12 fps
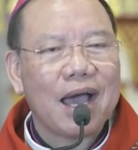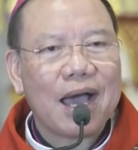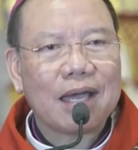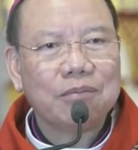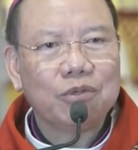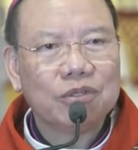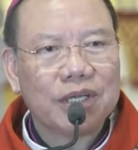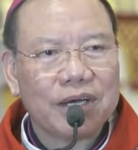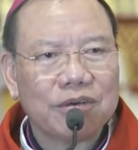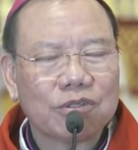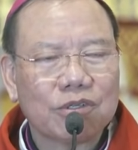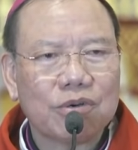ai muốn
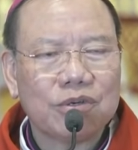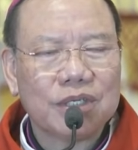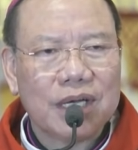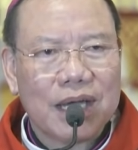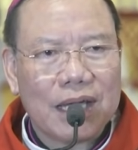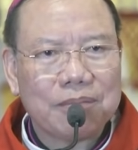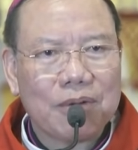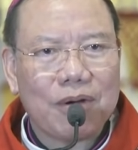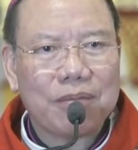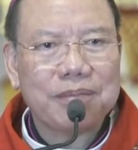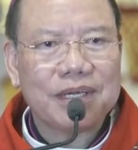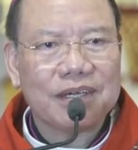theo tôi, hãy
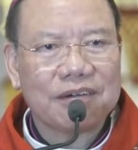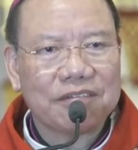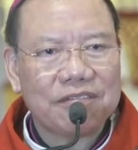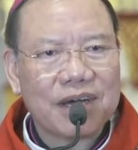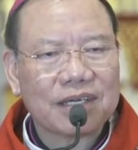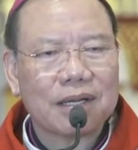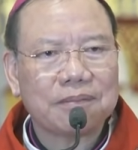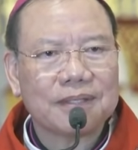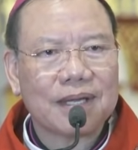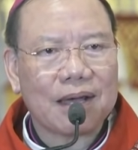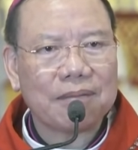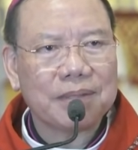bỏ mình vác thập
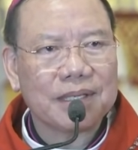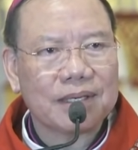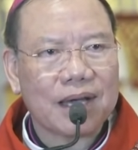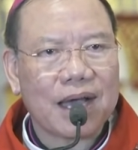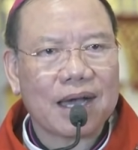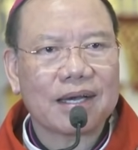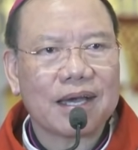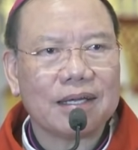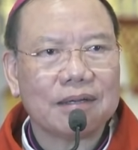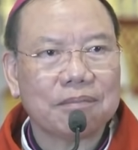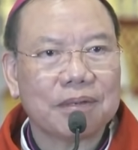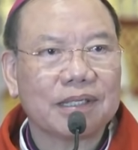giá mình hàng
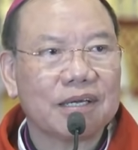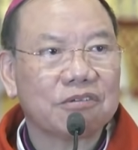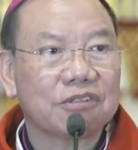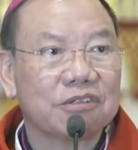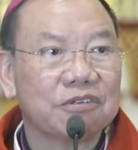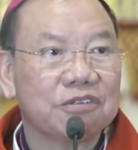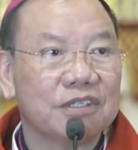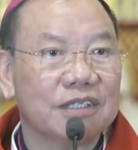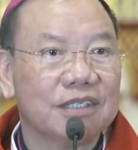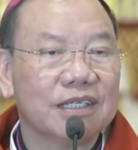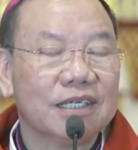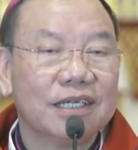ngày mà theo tôi.
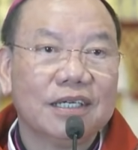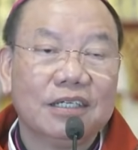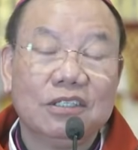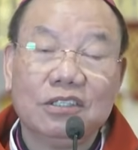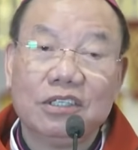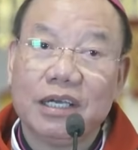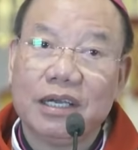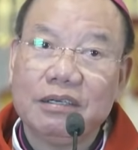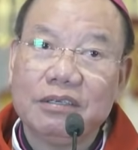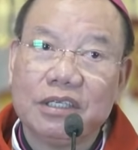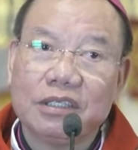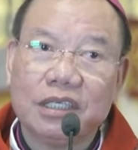Như thế
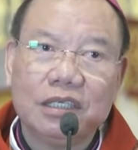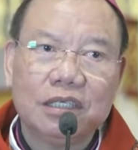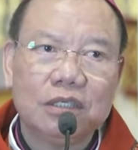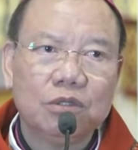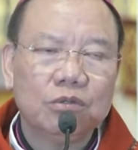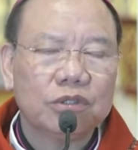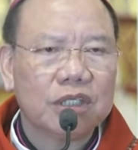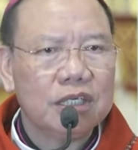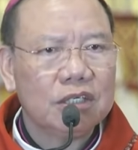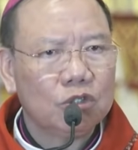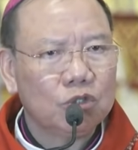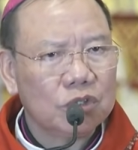người tín hữu
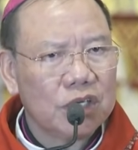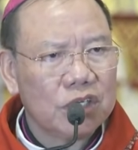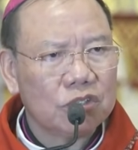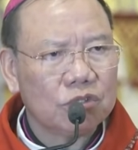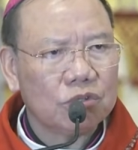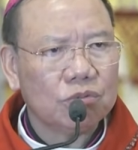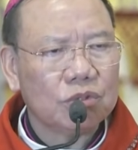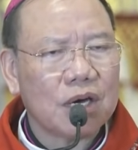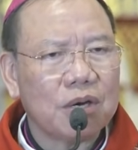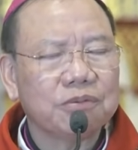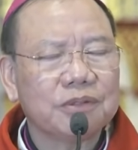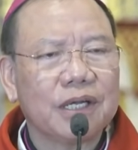tin Chúa Giêsu
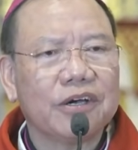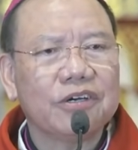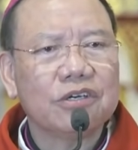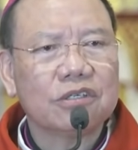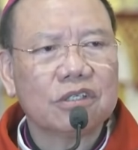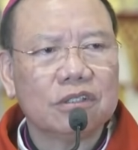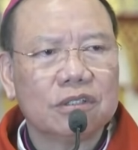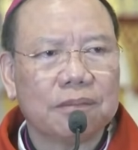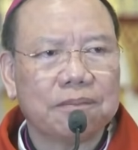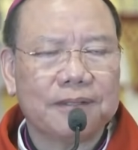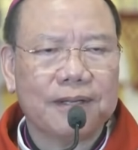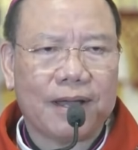không thể khước từ
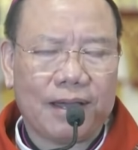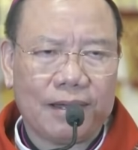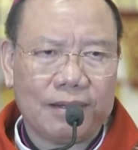thập giá